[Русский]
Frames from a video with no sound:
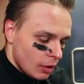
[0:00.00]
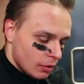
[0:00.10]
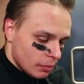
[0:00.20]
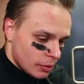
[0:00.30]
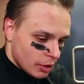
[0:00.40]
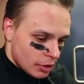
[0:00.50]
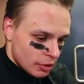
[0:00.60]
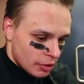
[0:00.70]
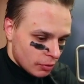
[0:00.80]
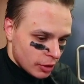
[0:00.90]
Ну, мне
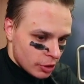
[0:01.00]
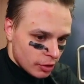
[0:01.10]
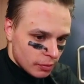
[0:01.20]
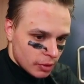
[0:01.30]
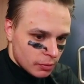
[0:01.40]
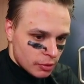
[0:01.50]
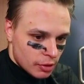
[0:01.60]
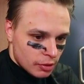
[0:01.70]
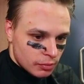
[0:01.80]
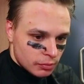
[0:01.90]
кажется, неудачное, потому
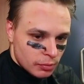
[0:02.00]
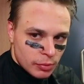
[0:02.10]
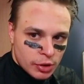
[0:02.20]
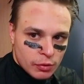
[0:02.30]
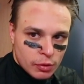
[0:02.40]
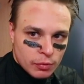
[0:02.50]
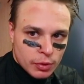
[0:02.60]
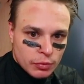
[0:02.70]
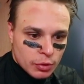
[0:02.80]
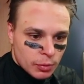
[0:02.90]
что мы не входим
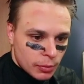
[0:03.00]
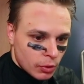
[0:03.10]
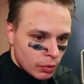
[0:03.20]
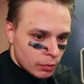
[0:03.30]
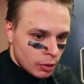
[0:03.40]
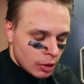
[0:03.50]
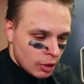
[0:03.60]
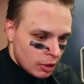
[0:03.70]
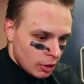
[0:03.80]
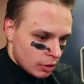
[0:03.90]
там, в зону плей-офф,
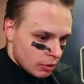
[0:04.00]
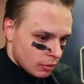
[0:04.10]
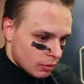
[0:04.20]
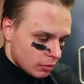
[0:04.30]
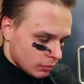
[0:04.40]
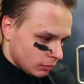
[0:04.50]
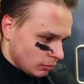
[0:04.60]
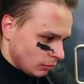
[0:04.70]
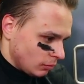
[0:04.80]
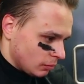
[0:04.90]
но
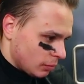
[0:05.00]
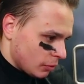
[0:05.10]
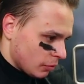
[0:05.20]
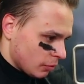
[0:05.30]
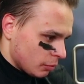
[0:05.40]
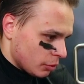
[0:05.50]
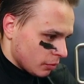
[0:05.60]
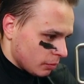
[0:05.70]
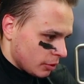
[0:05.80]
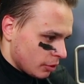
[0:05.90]
плюс в том,
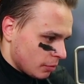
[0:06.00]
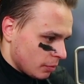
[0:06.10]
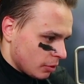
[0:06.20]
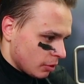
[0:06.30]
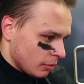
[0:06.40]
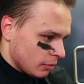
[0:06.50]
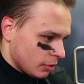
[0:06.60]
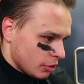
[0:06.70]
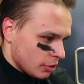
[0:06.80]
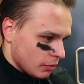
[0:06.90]
что, в принципе,
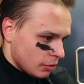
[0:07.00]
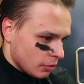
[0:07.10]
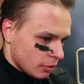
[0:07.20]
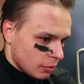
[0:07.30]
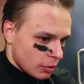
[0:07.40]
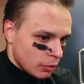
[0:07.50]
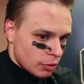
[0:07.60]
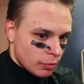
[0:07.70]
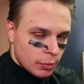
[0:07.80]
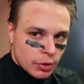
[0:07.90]
наш дивизион там не
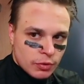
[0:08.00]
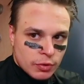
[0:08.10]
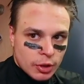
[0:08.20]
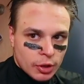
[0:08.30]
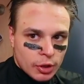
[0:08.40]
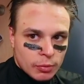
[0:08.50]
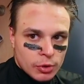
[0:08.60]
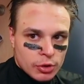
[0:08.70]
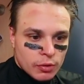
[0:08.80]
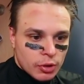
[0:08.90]
лучшим образом все играет,
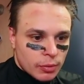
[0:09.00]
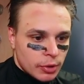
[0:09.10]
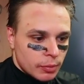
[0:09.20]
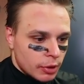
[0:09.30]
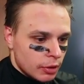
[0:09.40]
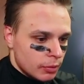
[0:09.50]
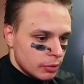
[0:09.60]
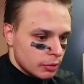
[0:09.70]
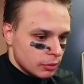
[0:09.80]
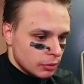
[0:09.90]
большинство команд,
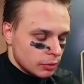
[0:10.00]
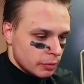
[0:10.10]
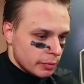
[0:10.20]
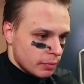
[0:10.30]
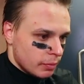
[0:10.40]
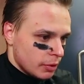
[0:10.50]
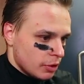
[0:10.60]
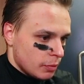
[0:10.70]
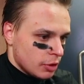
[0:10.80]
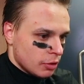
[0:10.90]
поэтому
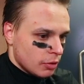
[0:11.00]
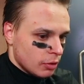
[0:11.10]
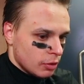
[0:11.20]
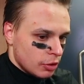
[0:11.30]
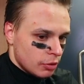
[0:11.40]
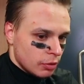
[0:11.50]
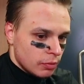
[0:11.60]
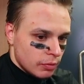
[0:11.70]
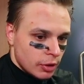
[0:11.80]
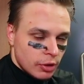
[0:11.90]
принципе, сейчас кто начнет
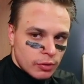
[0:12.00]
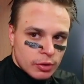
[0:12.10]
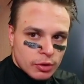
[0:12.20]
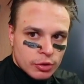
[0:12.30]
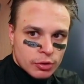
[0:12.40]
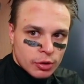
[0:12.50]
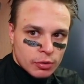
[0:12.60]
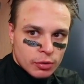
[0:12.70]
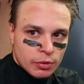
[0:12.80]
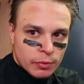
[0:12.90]
выигрывать, начнет
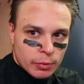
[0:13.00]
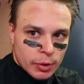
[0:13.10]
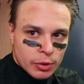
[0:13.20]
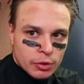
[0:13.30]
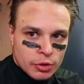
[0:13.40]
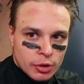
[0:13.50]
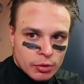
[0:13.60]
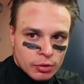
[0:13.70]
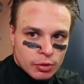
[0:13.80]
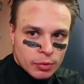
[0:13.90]
какую-то победную
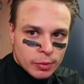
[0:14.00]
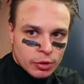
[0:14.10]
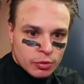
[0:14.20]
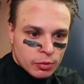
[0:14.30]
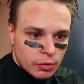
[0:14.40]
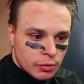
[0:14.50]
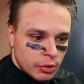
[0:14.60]
серию, кто попадет в плов.